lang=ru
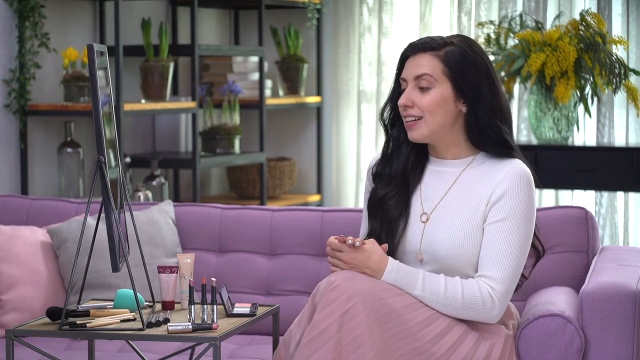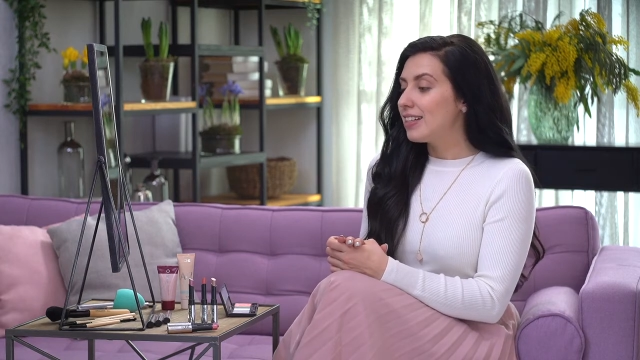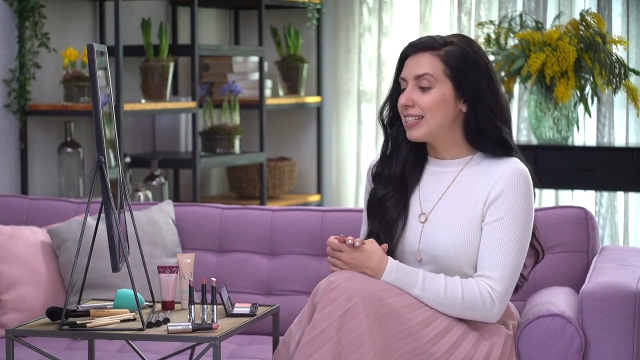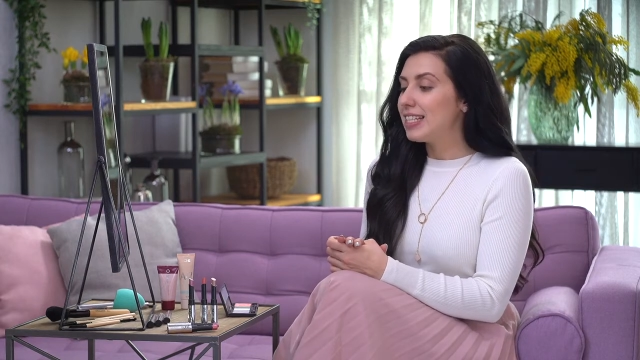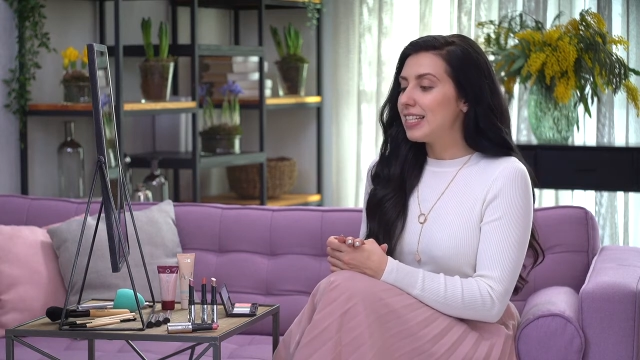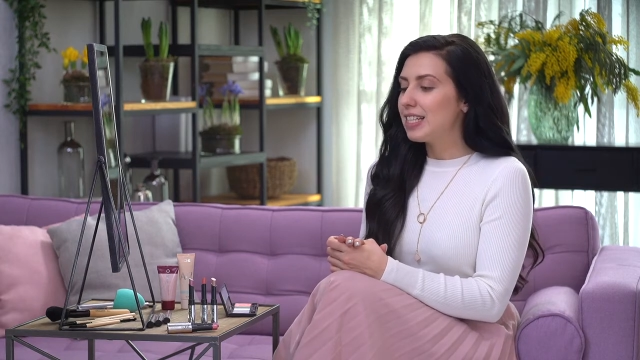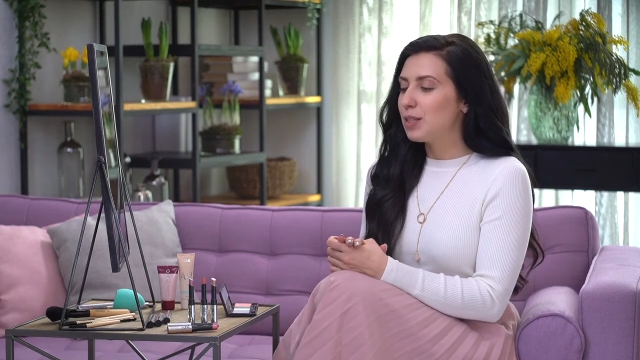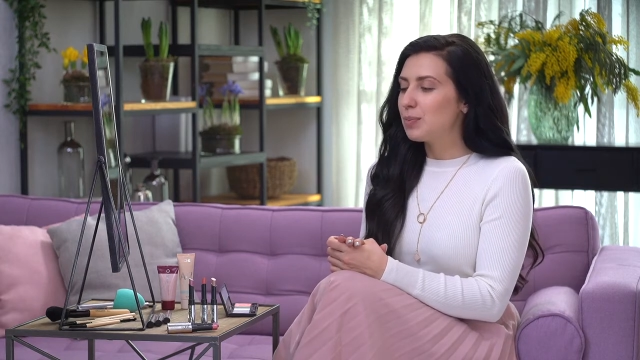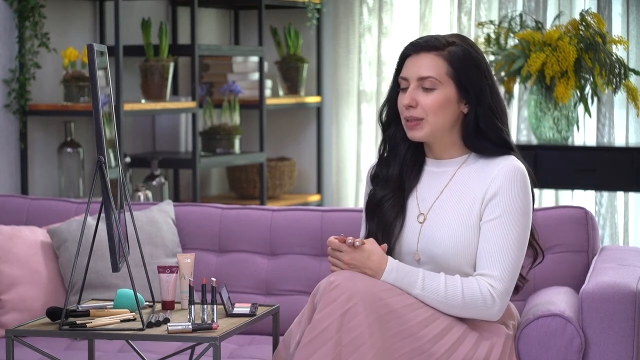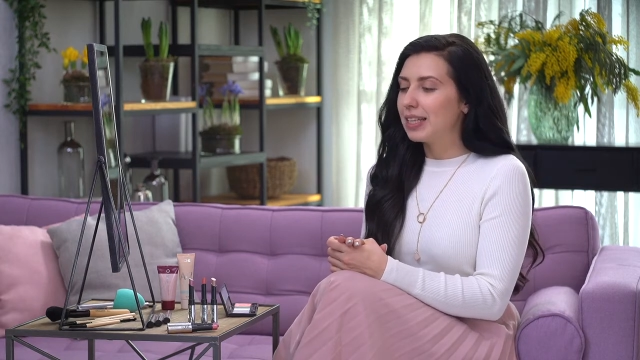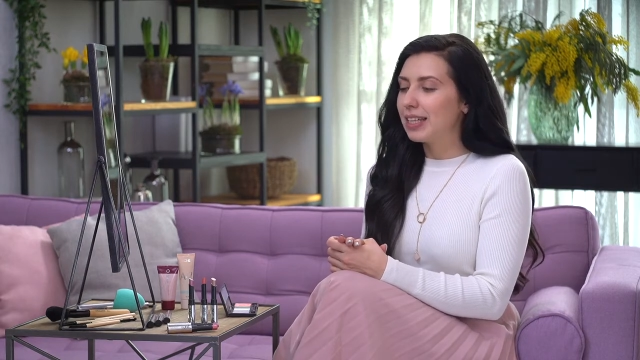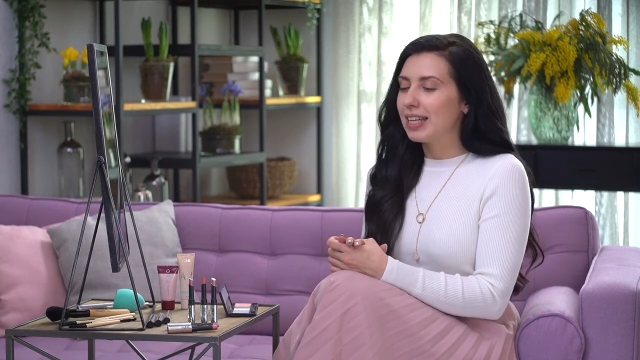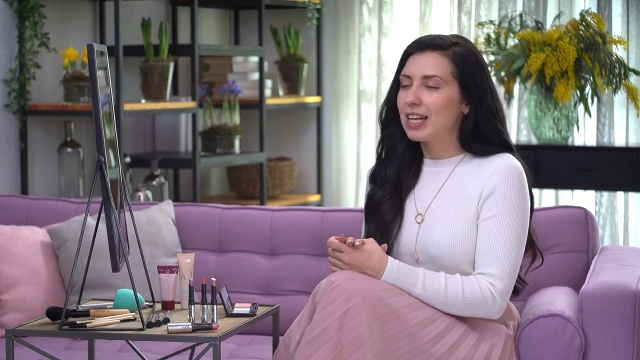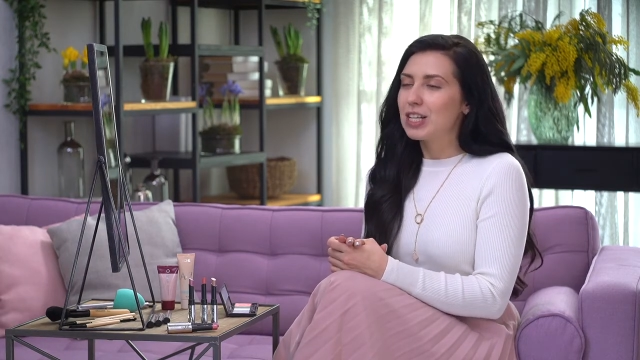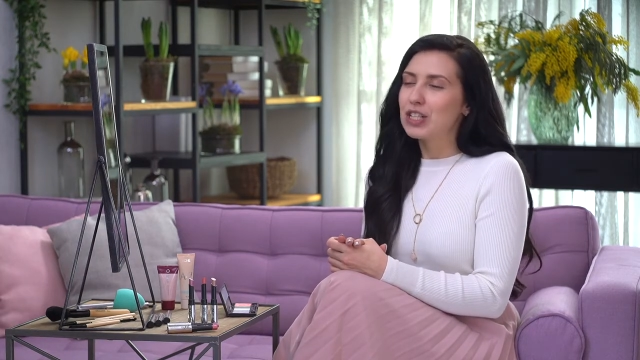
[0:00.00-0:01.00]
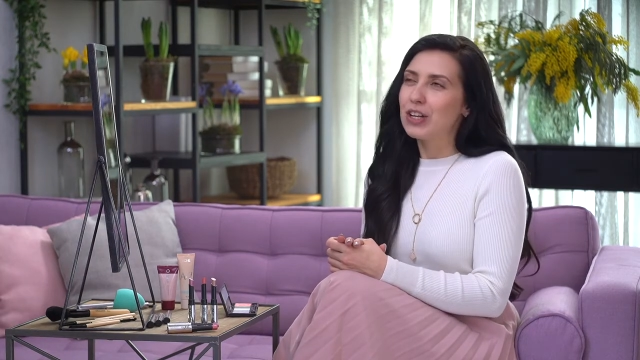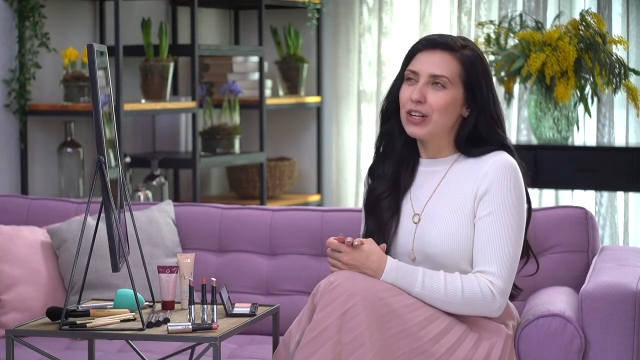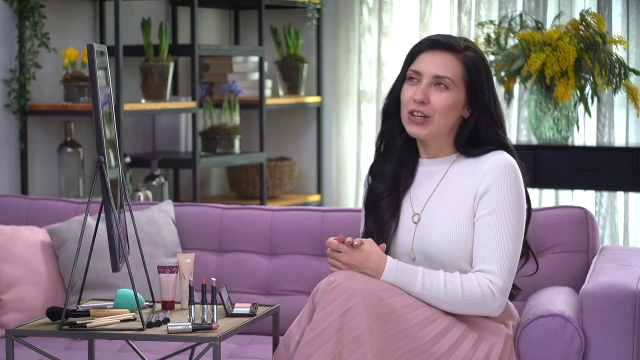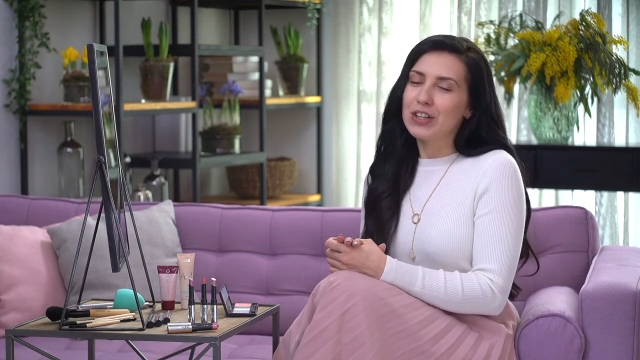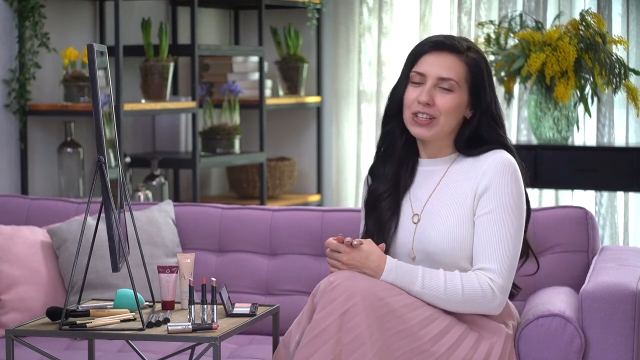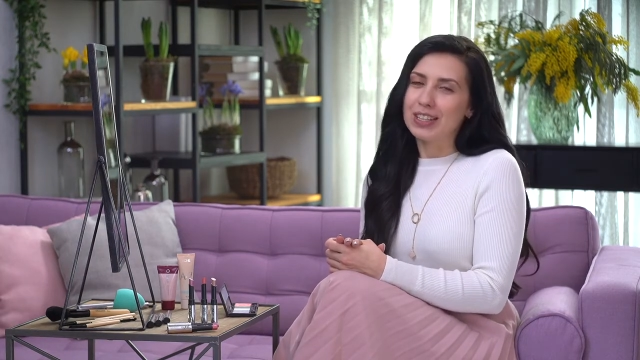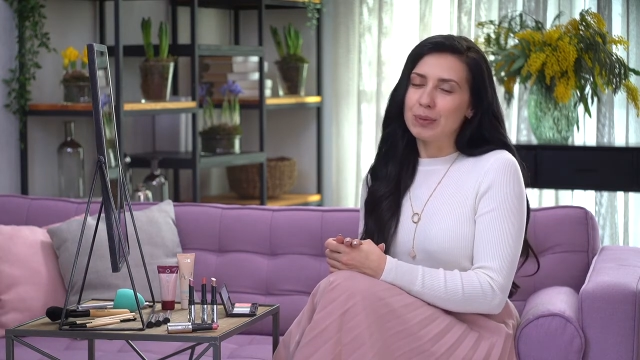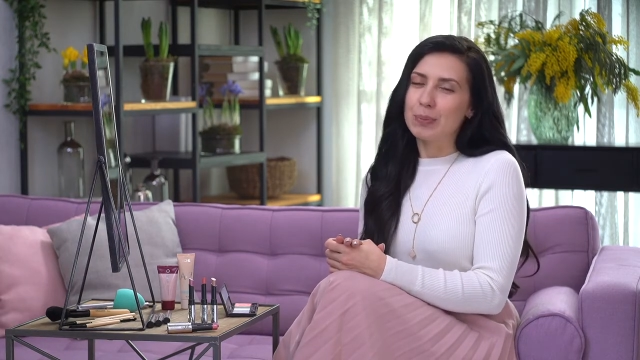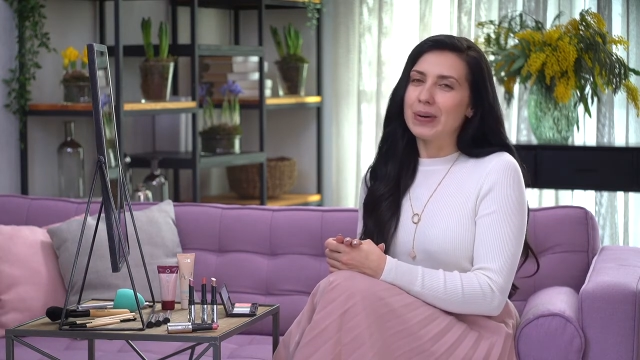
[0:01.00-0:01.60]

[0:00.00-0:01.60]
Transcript: сделать макияж легкий,